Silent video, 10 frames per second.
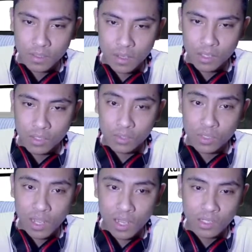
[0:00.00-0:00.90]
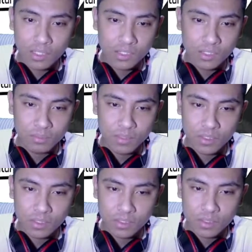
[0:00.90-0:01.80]
kalau Gana sih
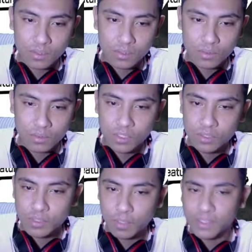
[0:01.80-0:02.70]
mainnya ini udah